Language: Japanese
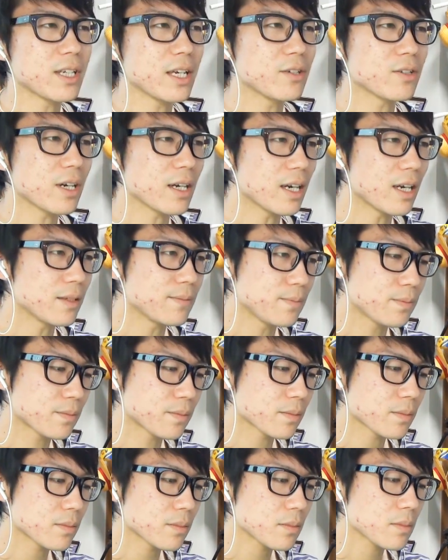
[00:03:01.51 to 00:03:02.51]
ちゃ減るから
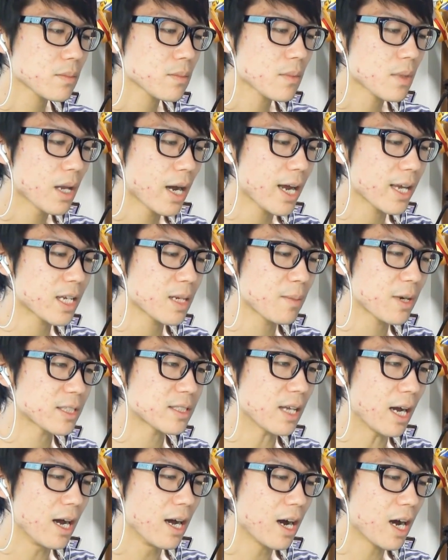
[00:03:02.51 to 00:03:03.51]
はい来ま
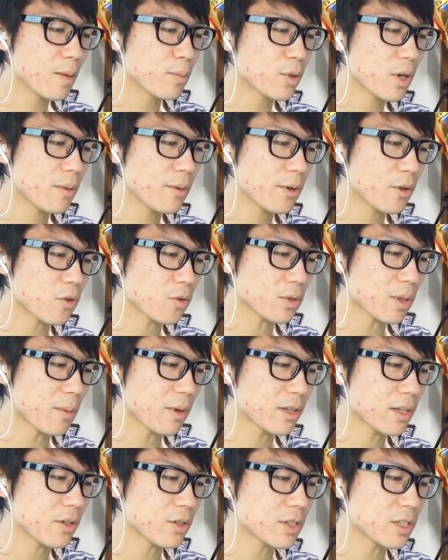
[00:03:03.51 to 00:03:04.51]
したあブラウンコ溜
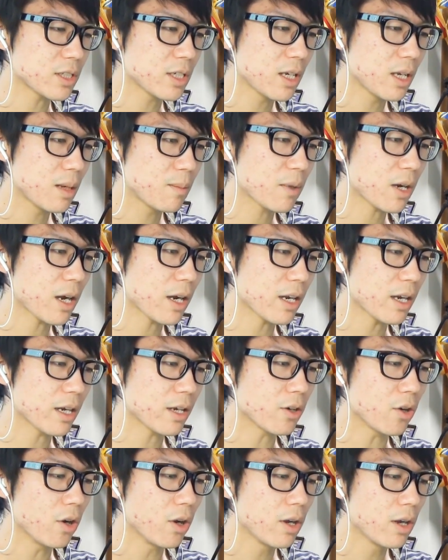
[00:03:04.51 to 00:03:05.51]
まってるし、まあ、関係ない
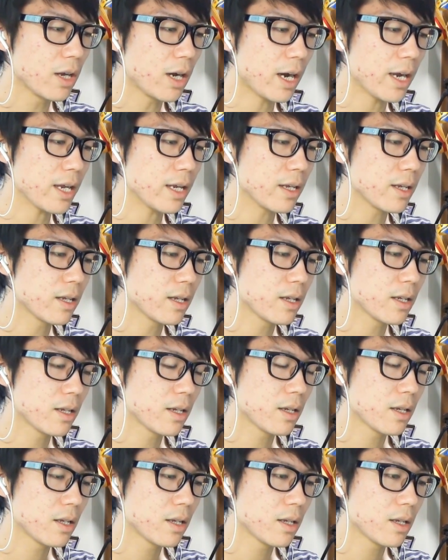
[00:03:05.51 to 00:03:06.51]
けどはい
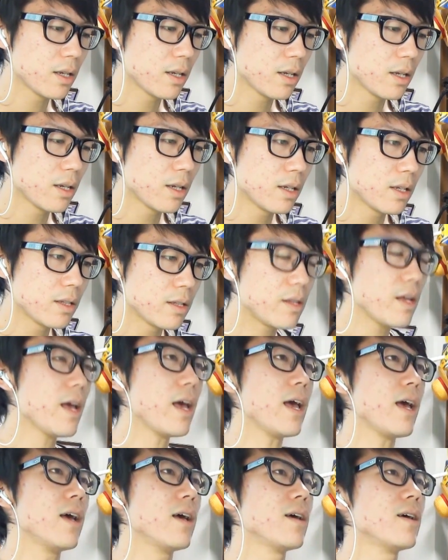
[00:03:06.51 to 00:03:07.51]

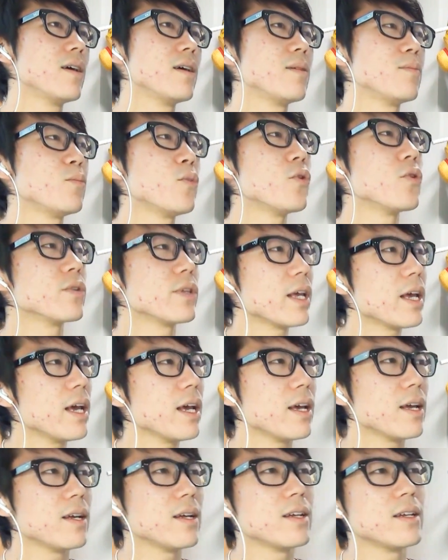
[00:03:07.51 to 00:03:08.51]
でもうね
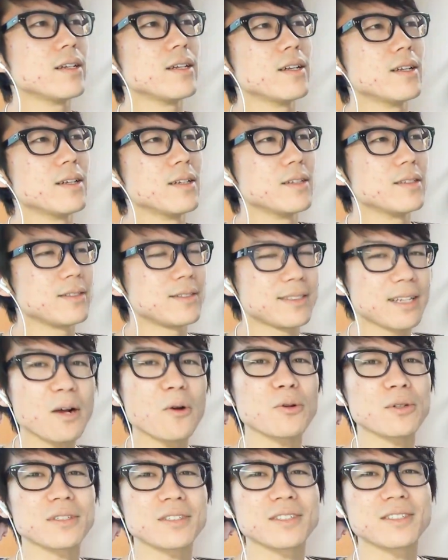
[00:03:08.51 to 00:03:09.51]

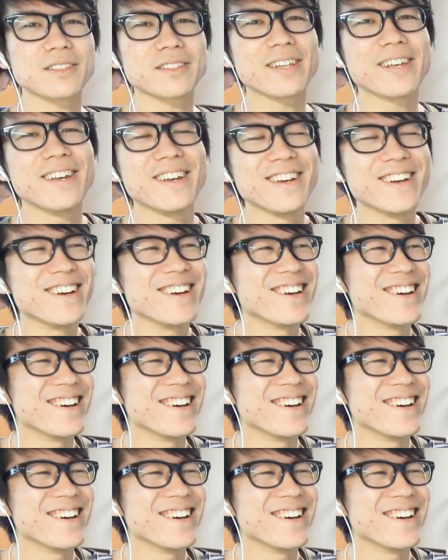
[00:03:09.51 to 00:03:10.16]
ザコス